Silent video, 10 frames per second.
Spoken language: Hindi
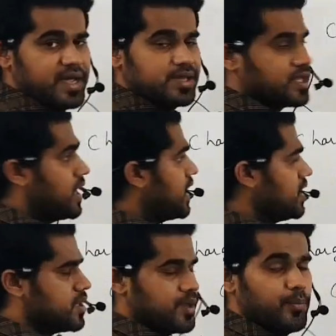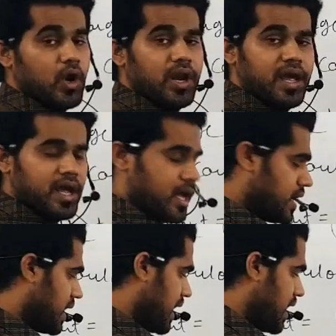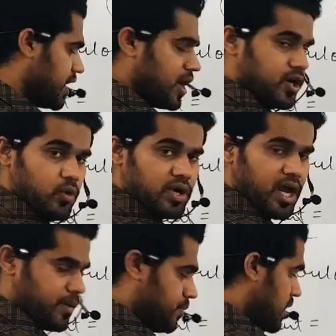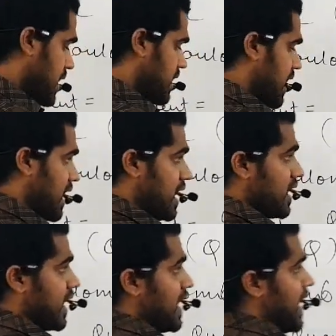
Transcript: आई इज करंट सिंबल है करंट इंटू टाइम करंट का